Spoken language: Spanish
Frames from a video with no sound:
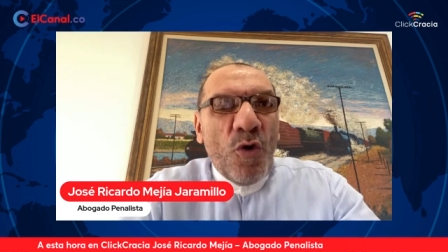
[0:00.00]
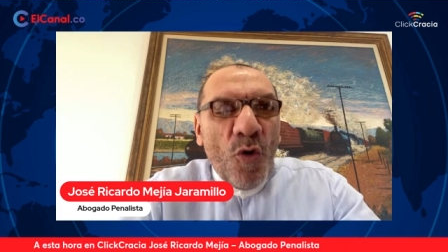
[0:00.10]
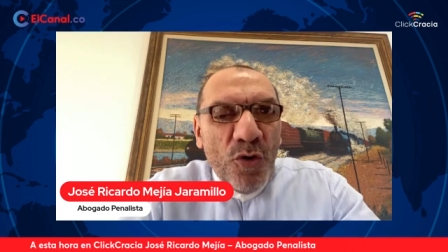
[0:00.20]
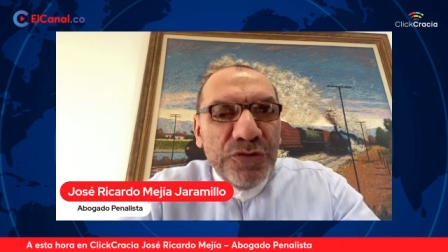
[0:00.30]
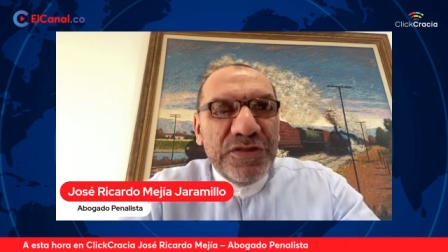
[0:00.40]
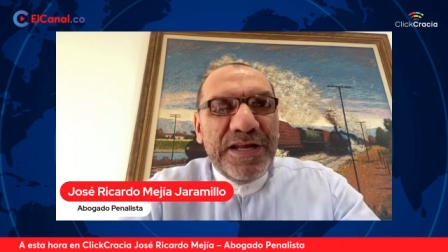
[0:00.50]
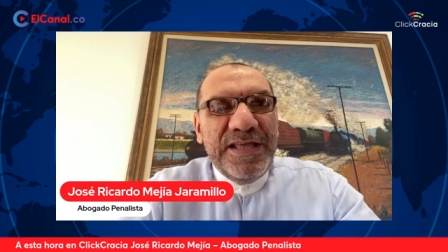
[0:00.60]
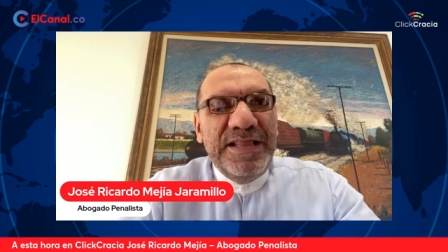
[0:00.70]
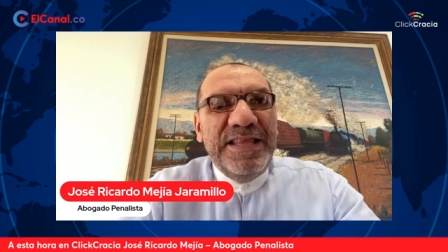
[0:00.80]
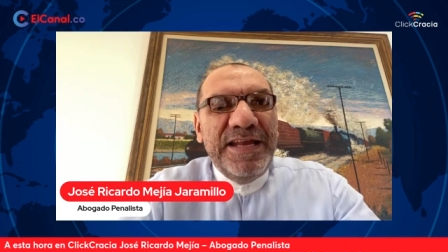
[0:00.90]
contra
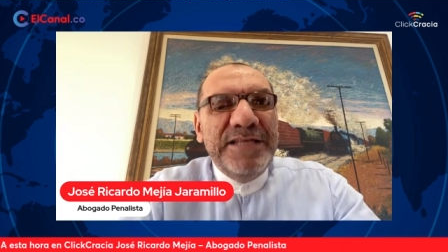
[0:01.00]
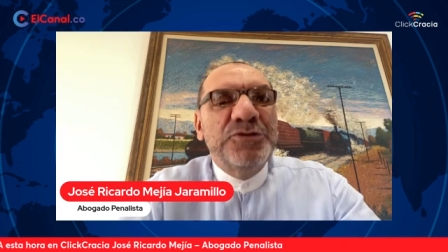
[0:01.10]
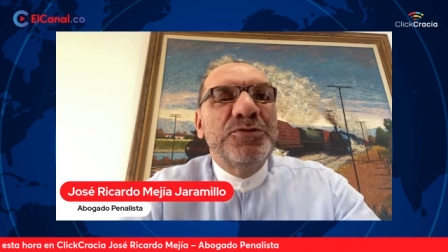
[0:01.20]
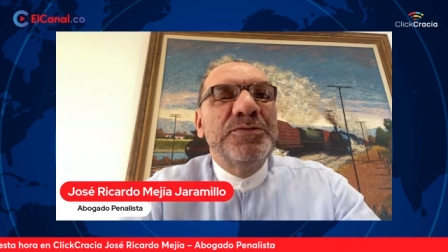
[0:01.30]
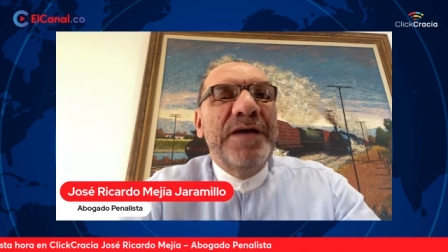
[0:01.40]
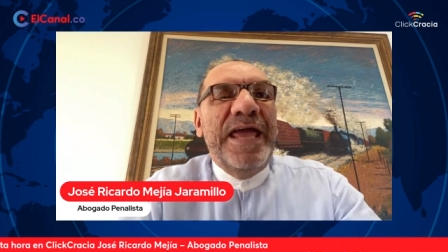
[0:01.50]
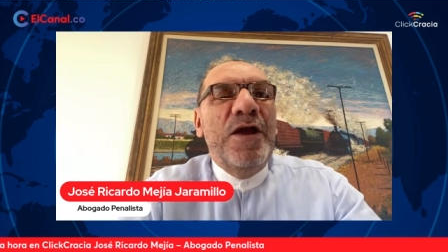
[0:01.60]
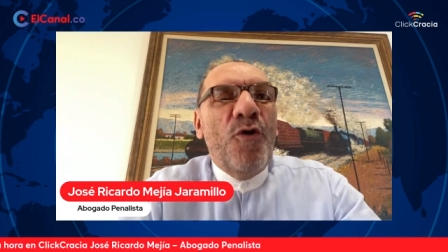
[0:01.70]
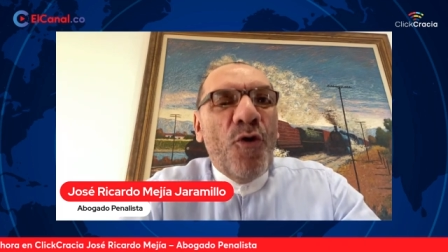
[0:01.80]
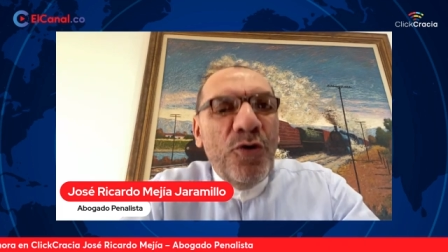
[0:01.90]
del derecho,
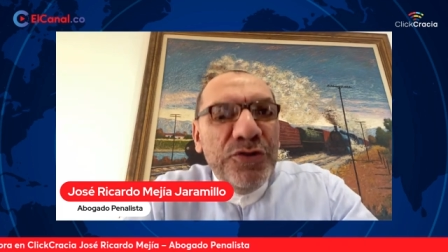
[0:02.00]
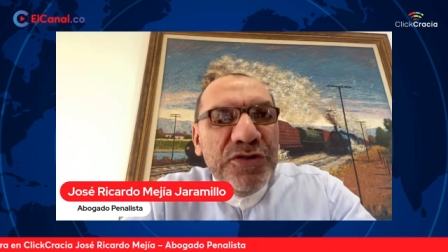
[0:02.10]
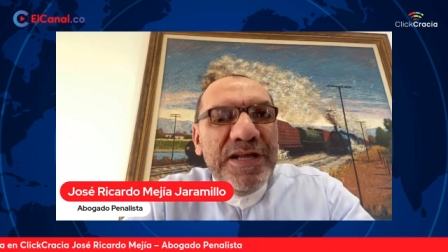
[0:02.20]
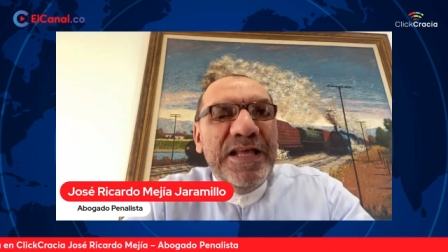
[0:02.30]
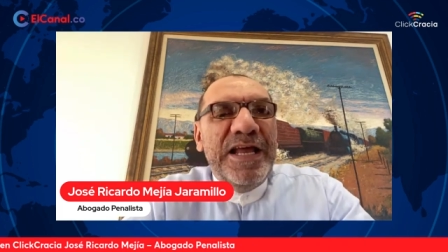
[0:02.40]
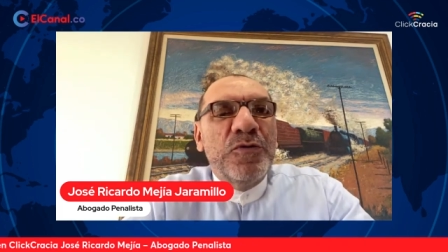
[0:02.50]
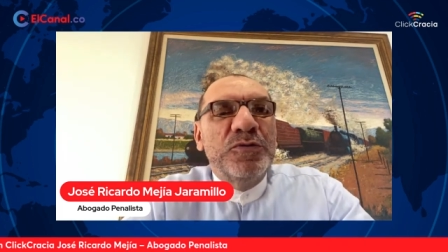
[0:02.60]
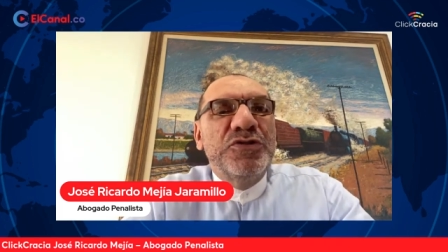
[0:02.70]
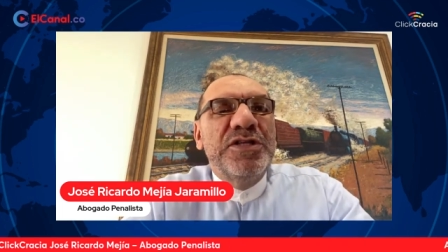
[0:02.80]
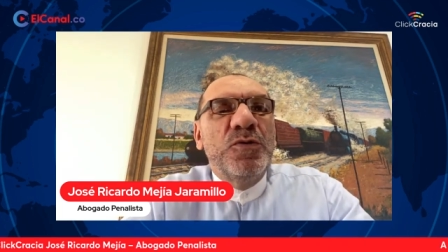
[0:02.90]
en contra de la
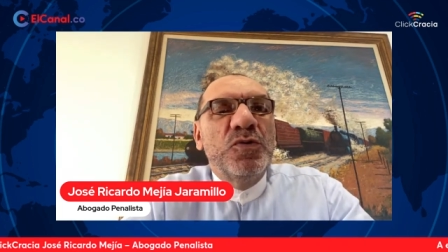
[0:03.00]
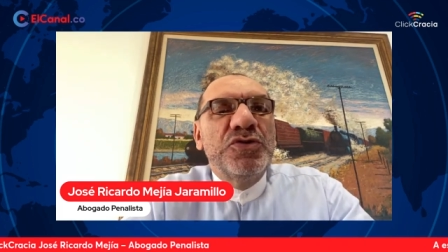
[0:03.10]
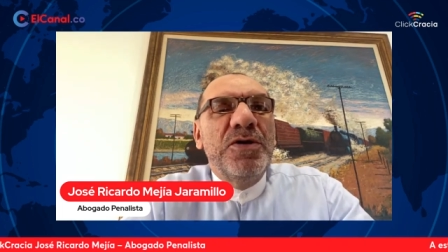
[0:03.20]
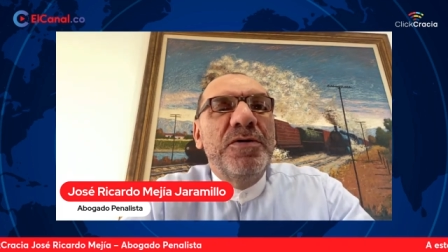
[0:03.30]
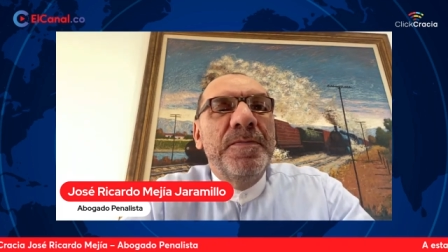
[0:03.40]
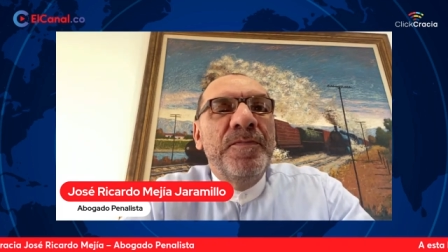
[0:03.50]
constitución.